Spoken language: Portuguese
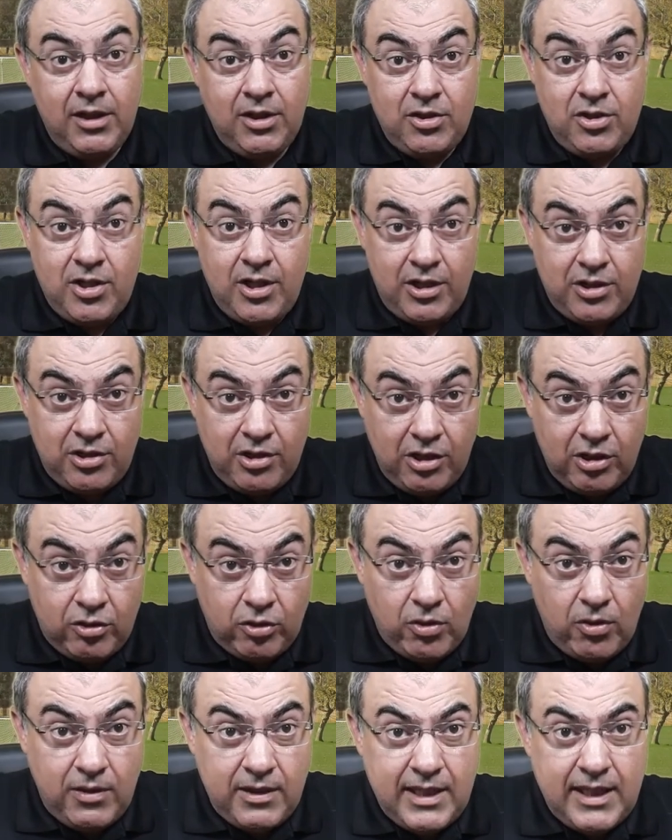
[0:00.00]
diante de
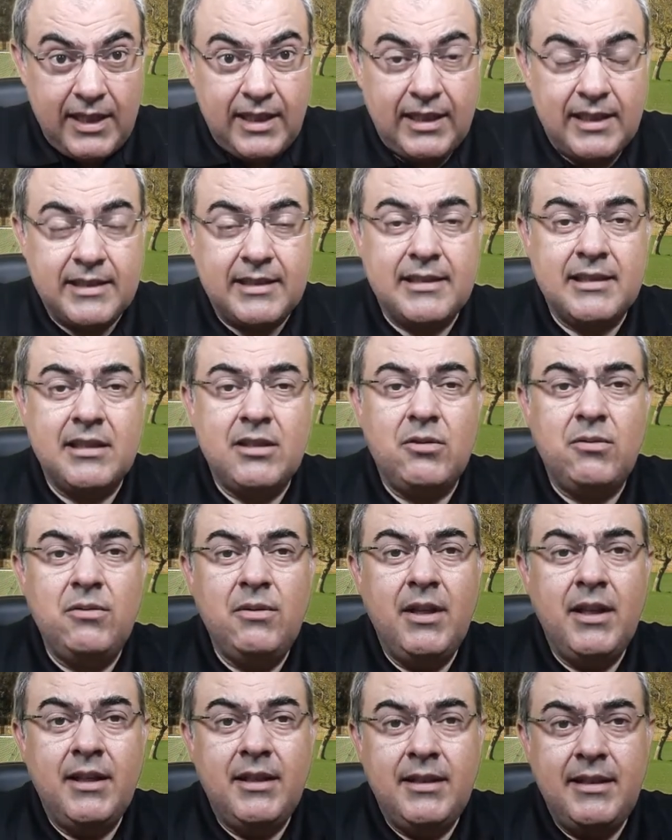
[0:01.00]
toda a
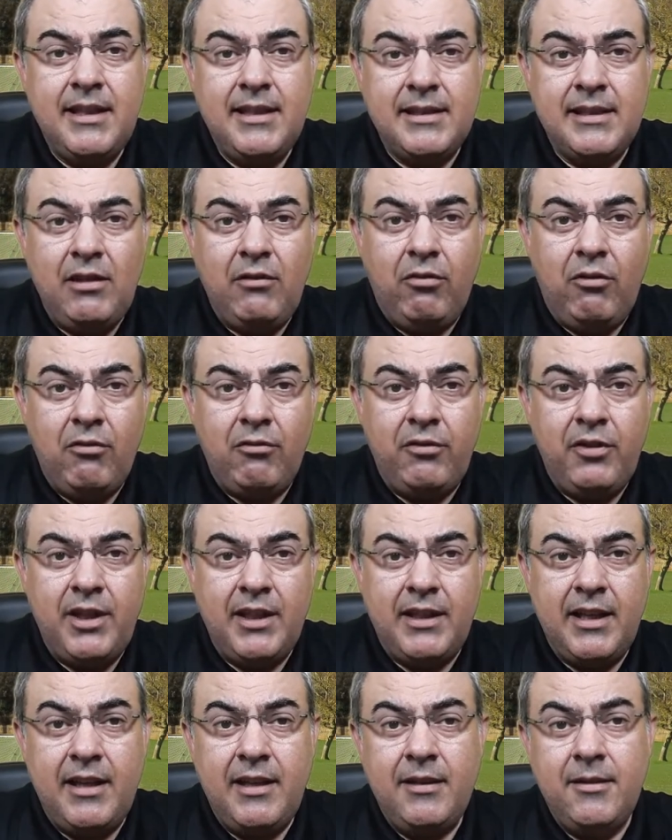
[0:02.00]
relação
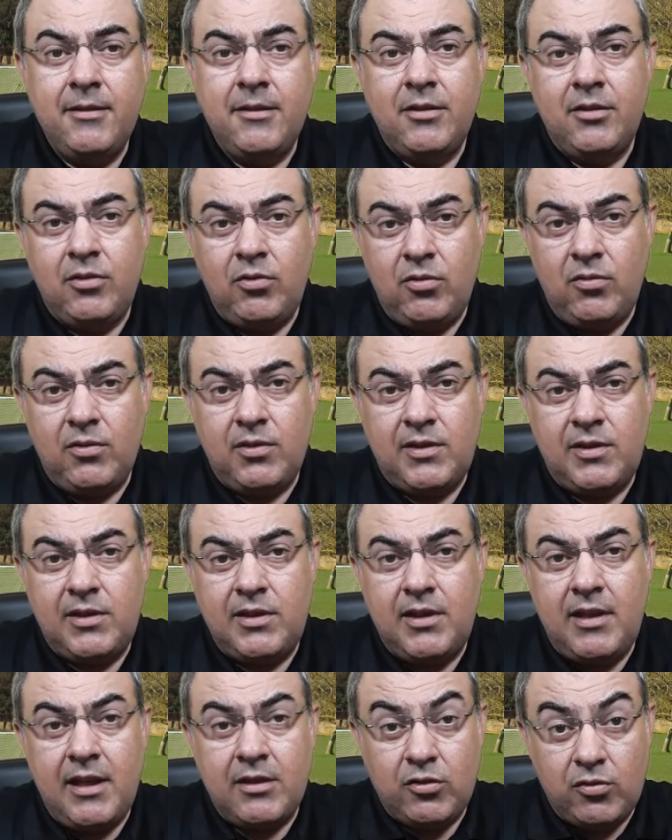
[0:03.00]
desenvolvida
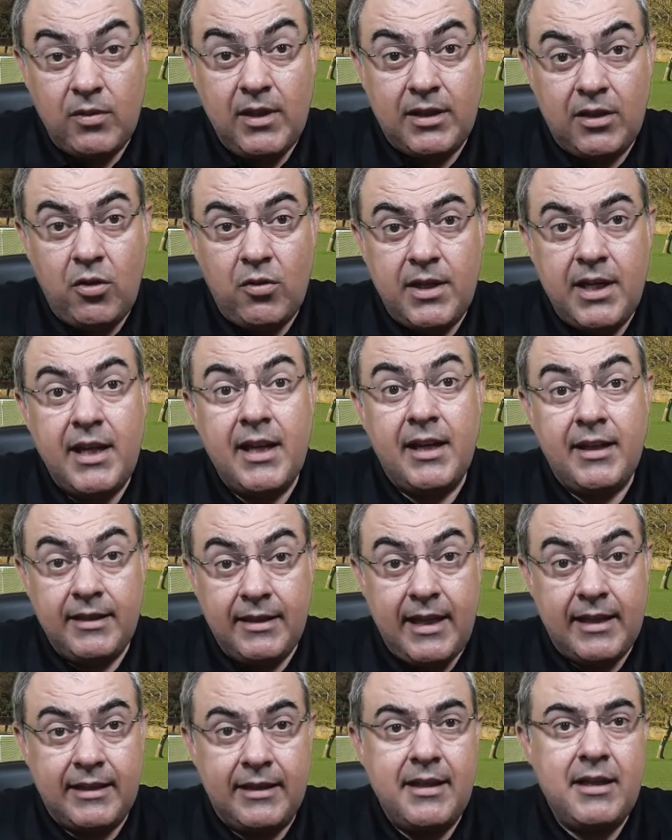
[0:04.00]
nos, na sua teoria
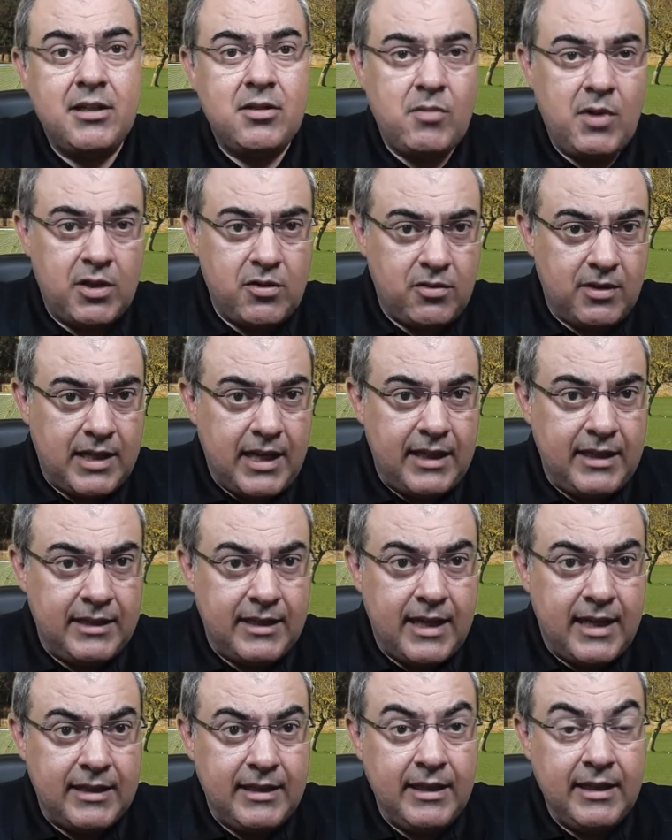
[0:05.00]
da
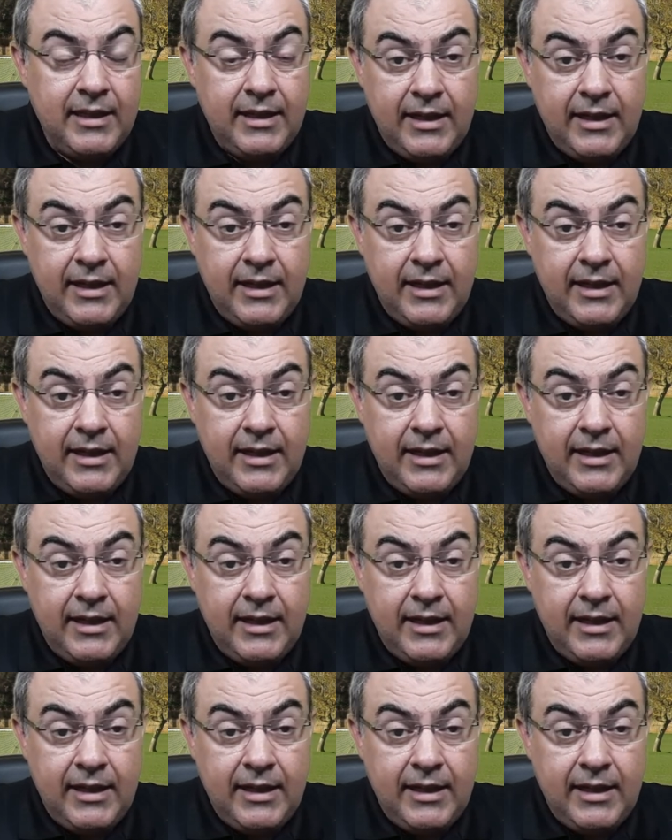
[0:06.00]
tridimensionalidade.